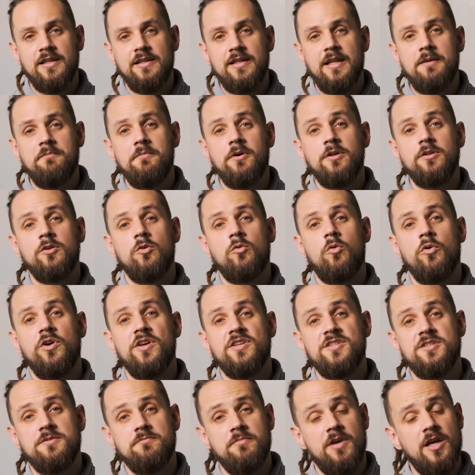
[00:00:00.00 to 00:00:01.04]
demandam
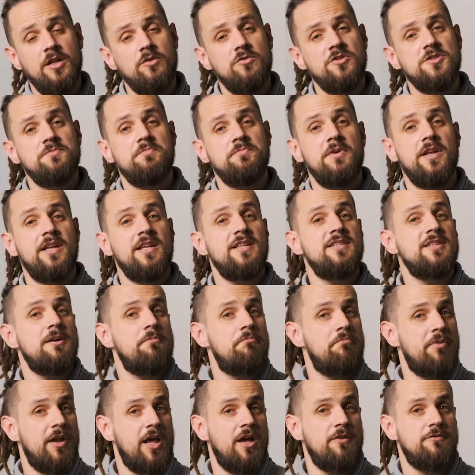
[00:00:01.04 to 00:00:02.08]
conhecimento e experiência
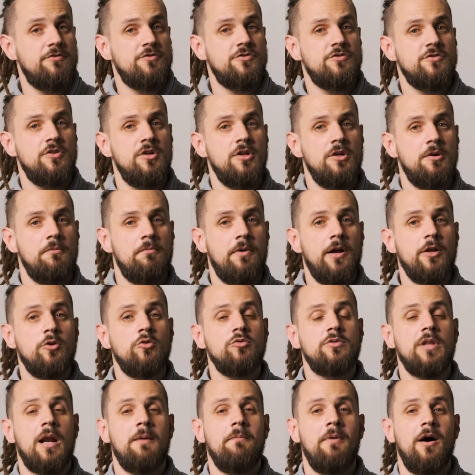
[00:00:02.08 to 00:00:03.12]
prévios para que
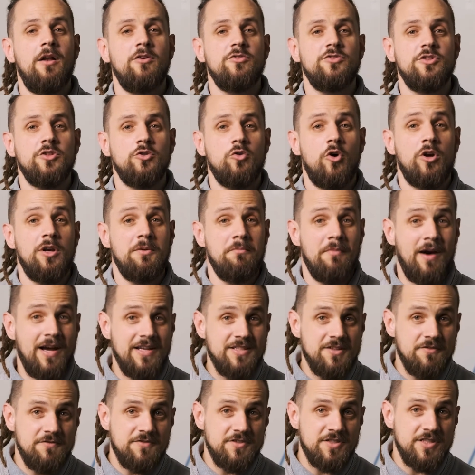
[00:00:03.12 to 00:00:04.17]
o trabalho se torne
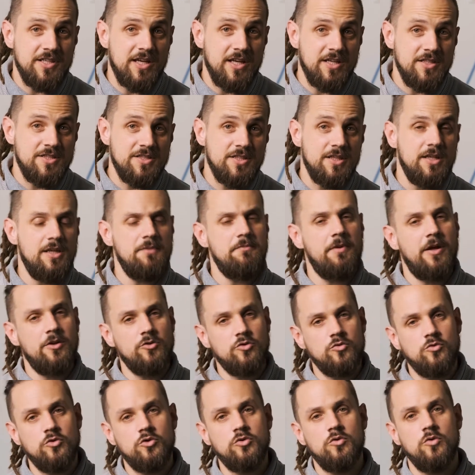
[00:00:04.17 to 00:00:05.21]
mais eficiente e
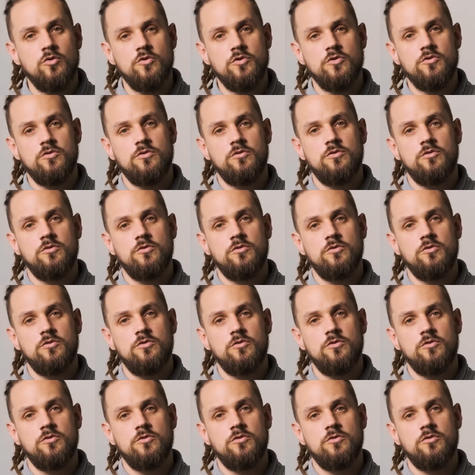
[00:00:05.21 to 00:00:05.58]
menos custoso.